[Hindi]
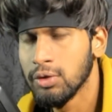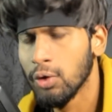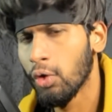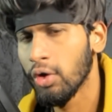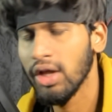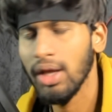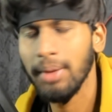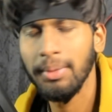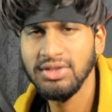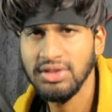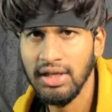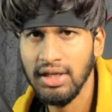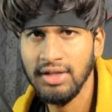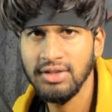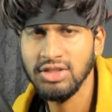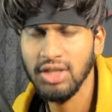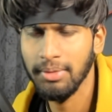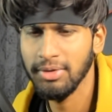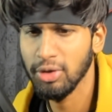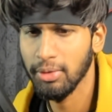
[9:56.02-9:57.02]
और ये मैं
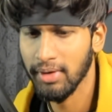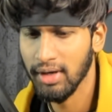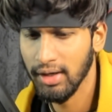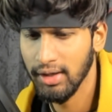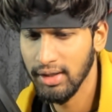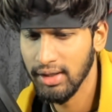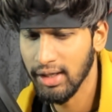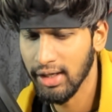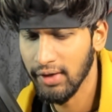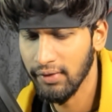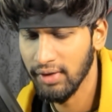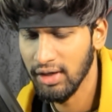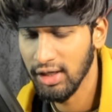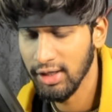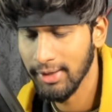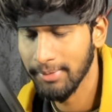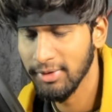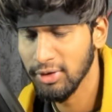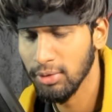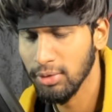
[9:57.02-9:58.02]
चैलेंज कभी दोबारा नहीं करने वाला
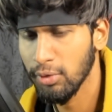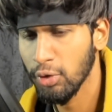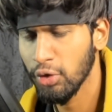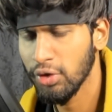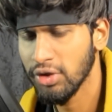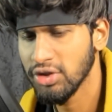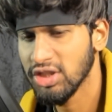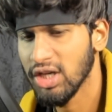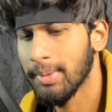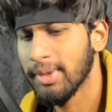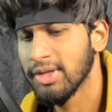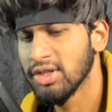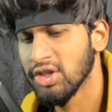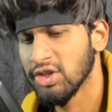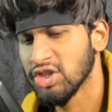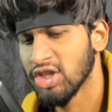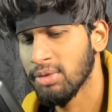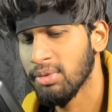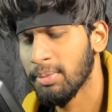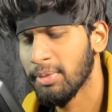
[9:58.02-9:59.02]
कभी तुम लोग नीचे कमेंट
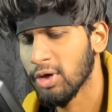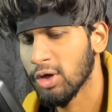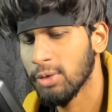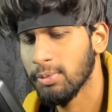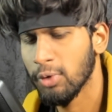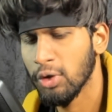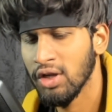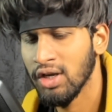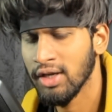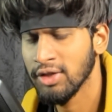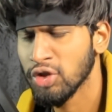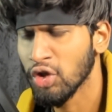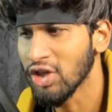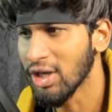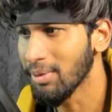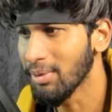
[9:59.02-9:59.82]
सेक्शन में मेरे को बोलने लग जाओ कि